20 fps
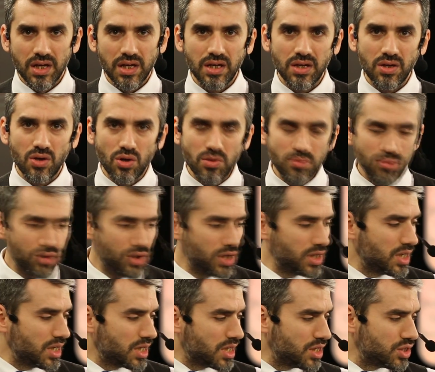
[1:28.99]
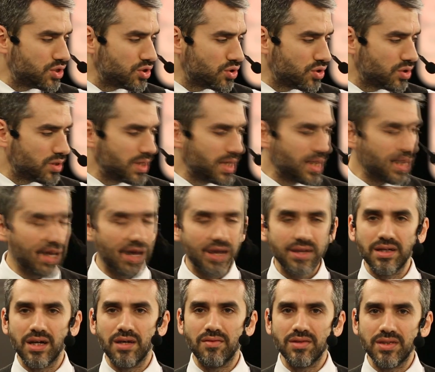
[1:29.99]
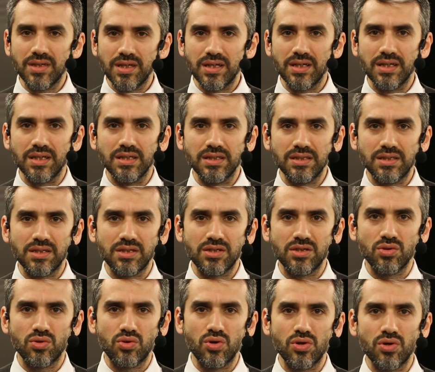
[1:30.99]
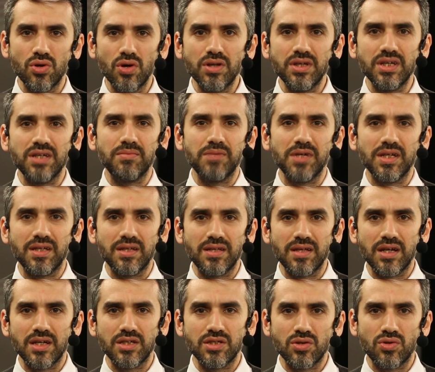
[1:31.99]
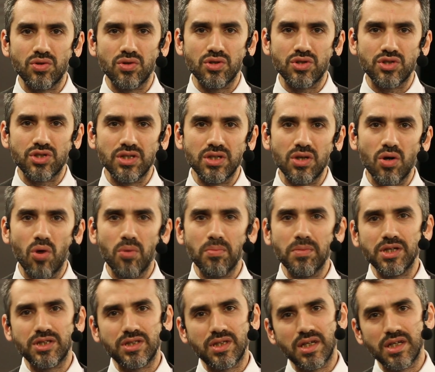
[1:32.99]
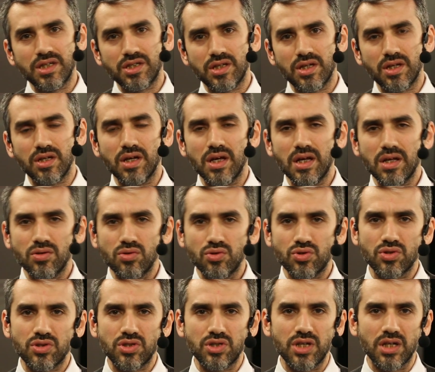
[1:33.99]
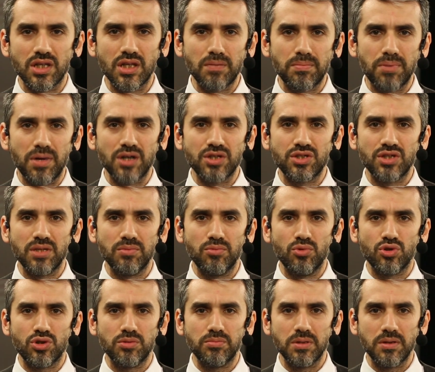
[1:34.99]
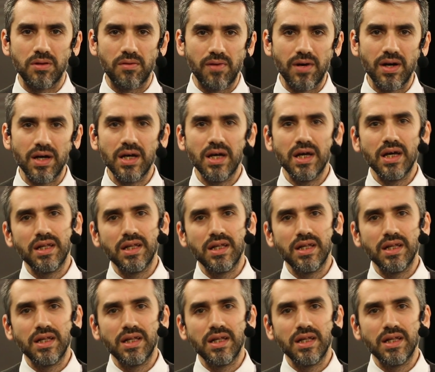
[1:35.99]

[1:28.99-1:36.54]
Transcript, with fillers: Ee, önümüzdeki evet. ikinci gün gene aynı hava değeri ısısını koruyor. 27 derece gün içinde. 15 derecede en düşük sıcaklık. Parçalı bulutlu bir hava.